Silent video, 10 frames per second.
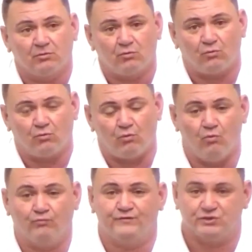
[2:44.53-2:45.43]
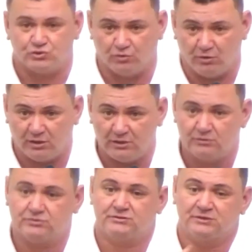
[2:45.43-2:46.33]
com
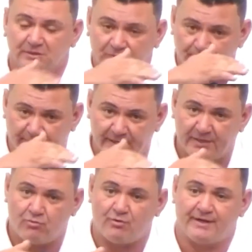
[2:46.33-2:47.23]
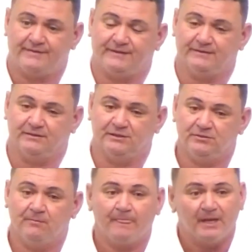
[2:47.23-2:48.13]
tijolos bem
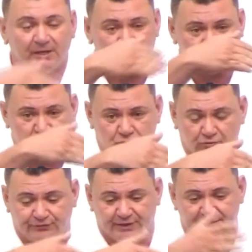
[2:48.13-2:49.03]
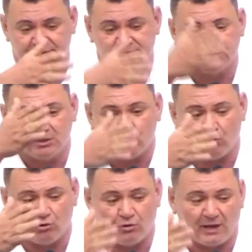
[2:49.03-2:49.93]
concretadinho, esses containers
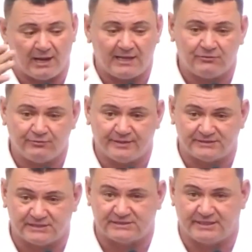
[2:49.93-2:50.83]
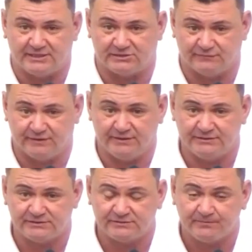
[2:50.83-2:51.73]
colocados nessas áreas
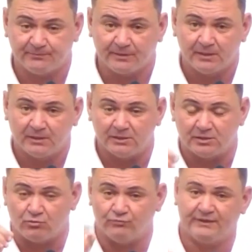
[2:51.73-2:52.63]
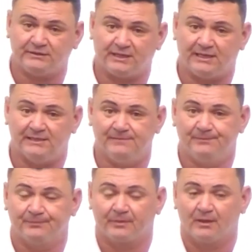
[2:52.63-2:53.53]
verdes e com um detalhe,
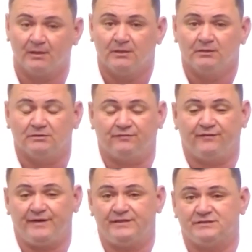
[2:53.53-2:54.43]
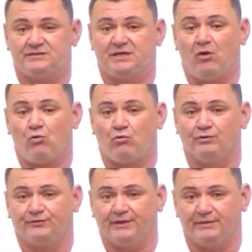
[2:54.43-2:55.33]
diferenciar o
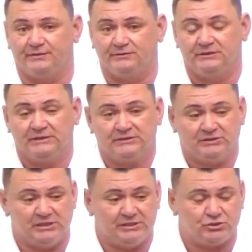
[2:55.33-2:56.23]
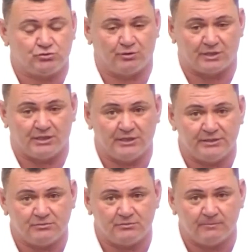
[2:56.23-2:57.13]
container de lixo orgânico